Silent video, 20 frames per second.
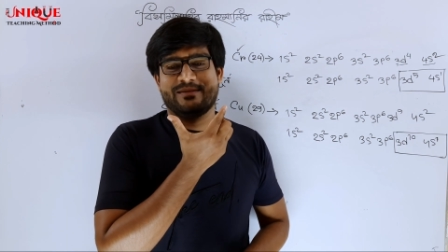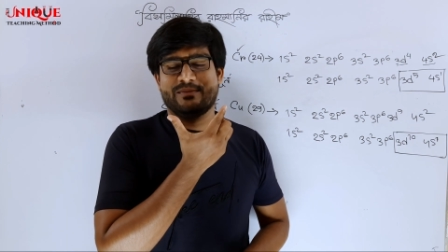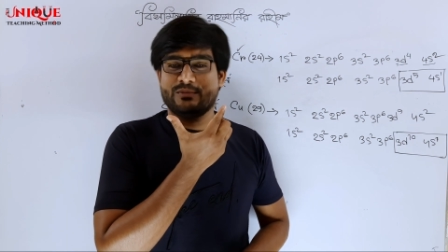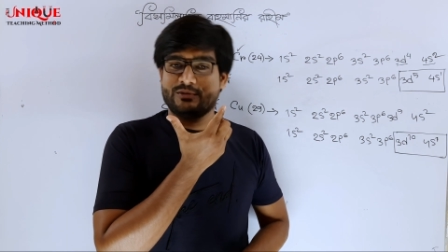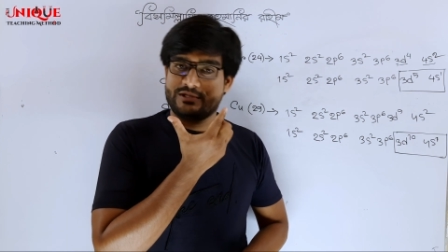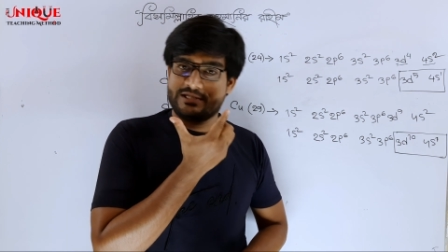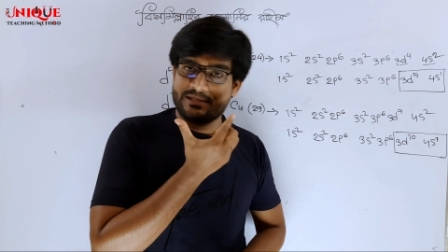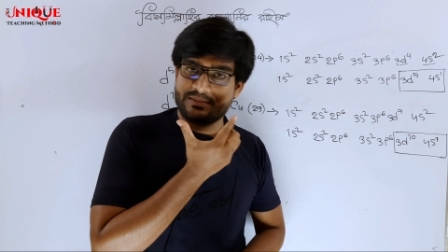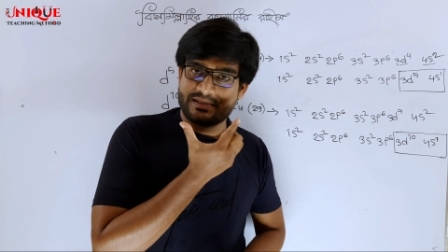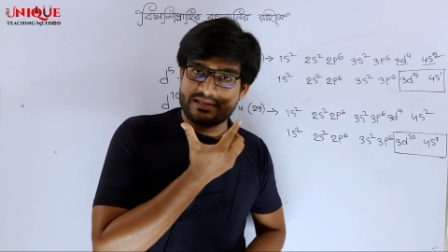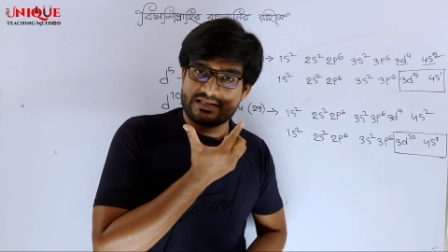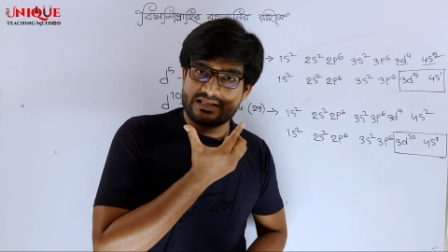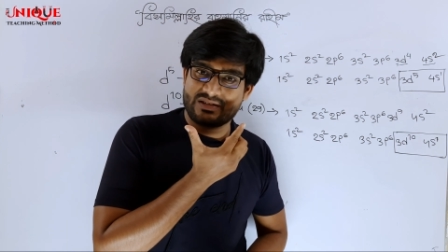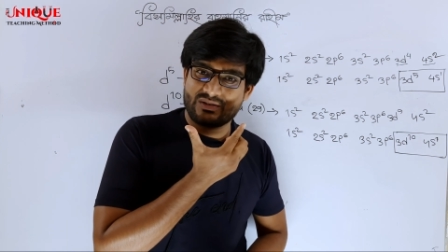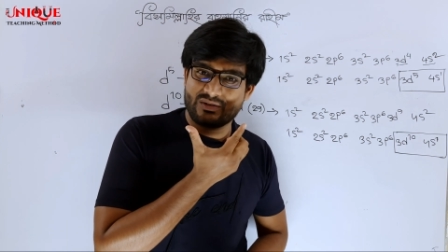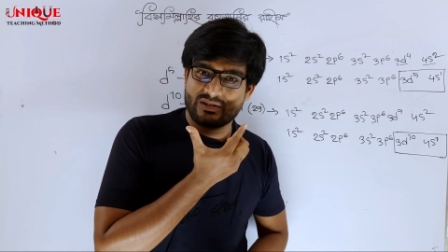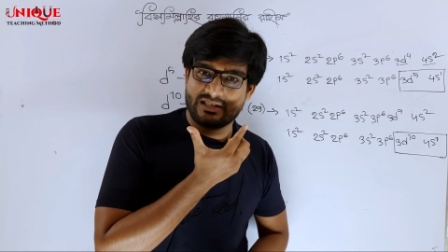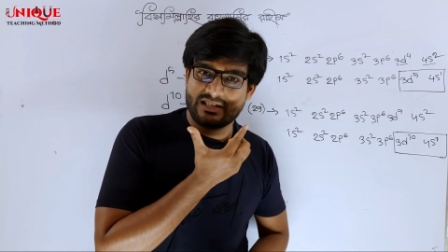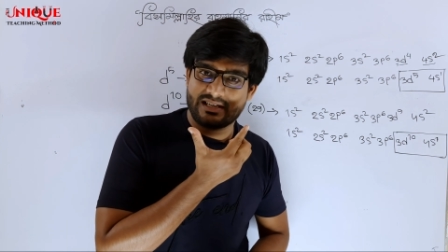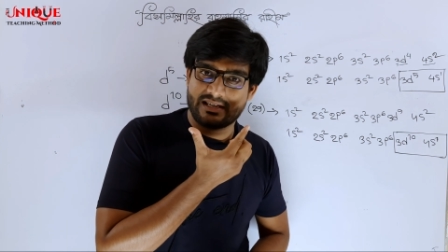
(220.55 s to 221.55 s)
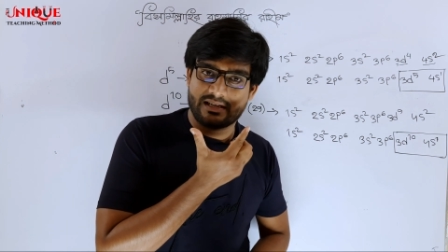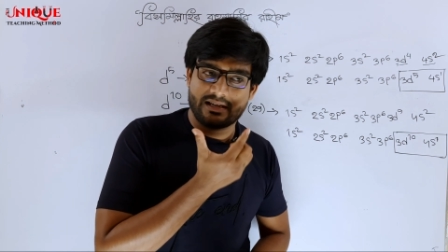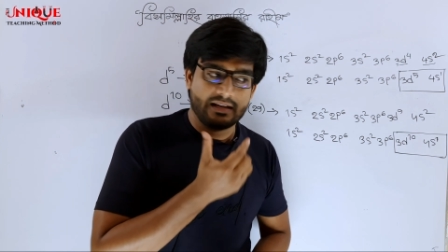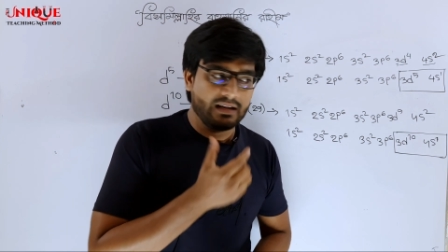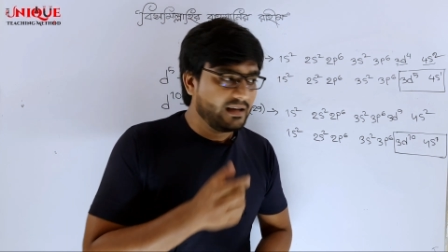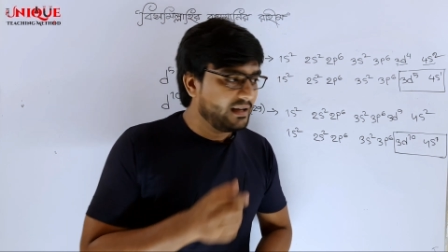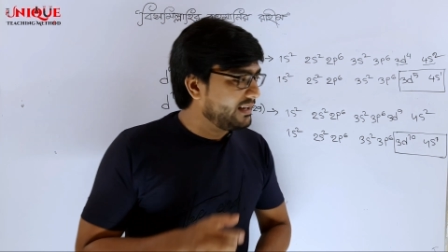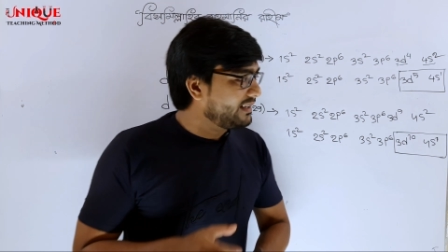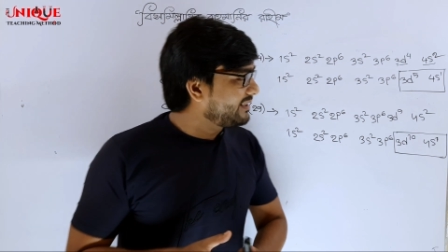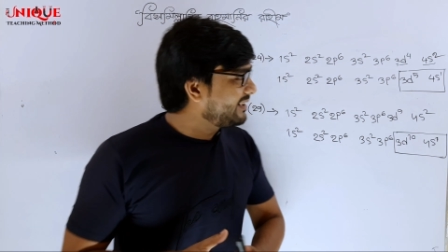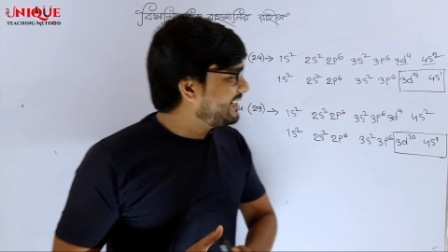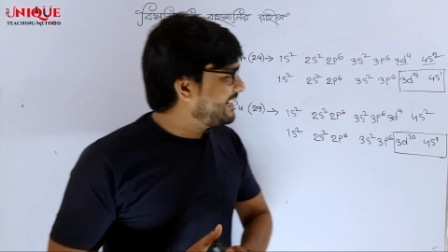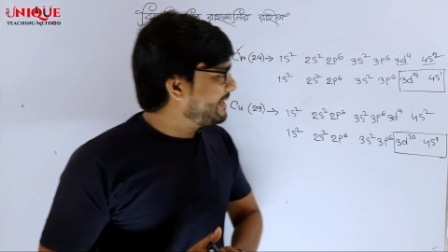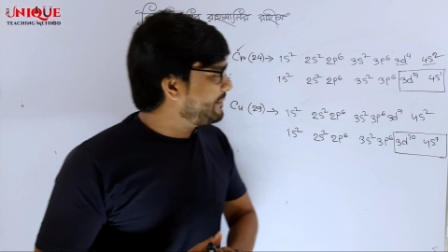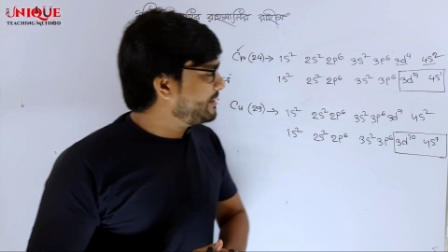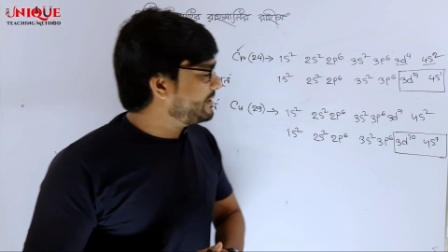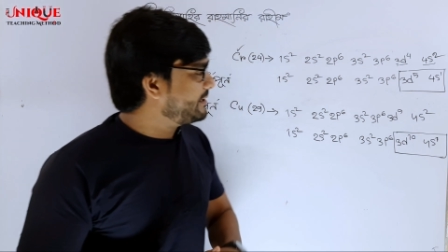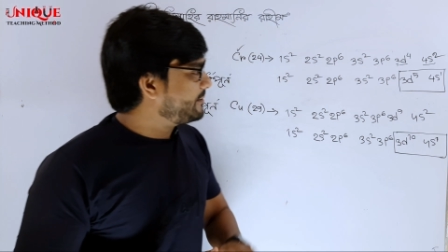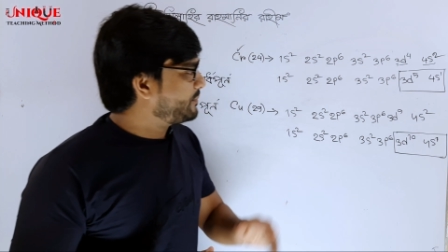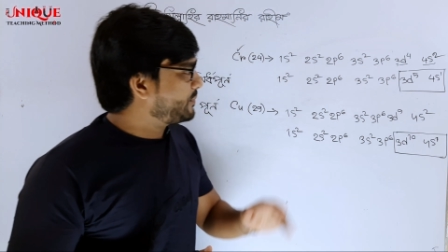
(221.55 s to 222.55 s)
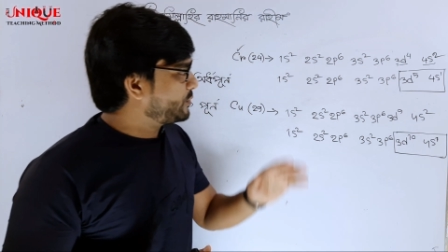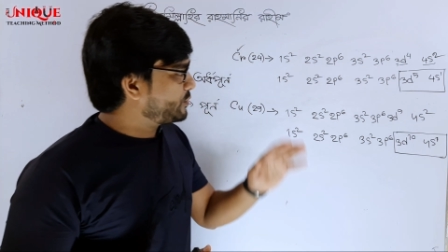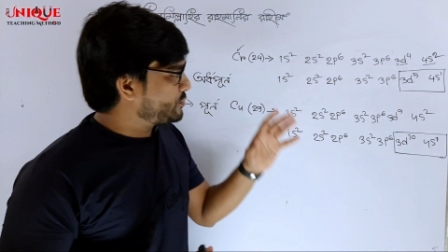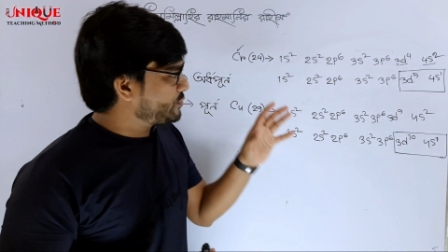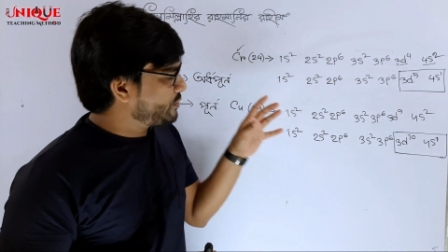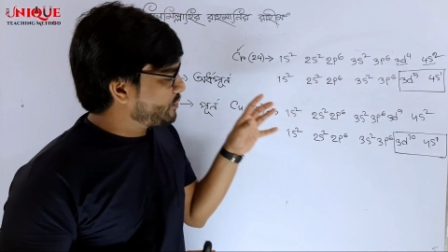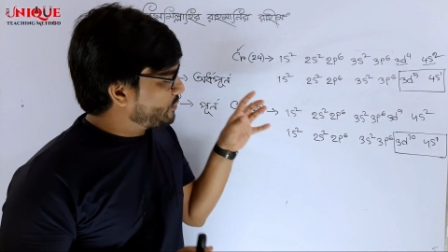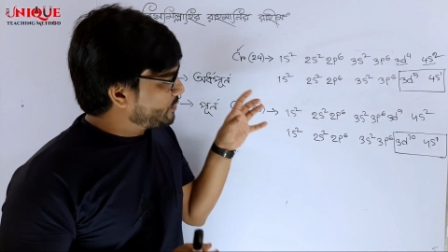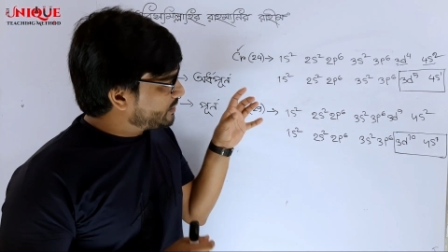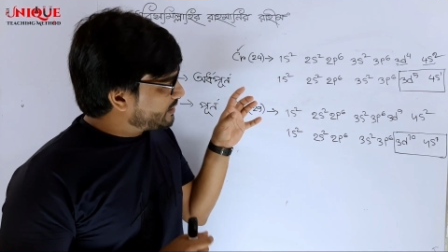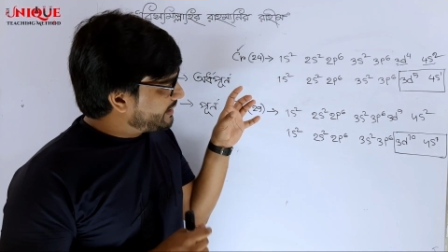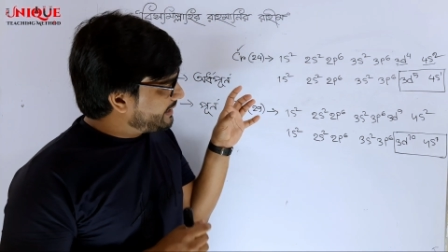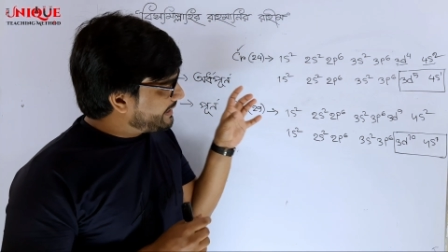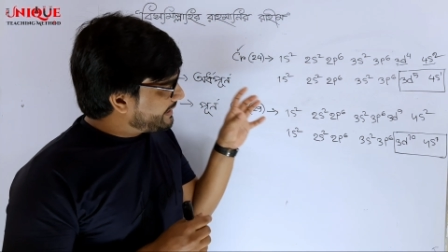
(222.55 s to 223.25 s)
বুঝতে পারছেন কথা তাহলে আমাদের প্রশ্নের উত্তর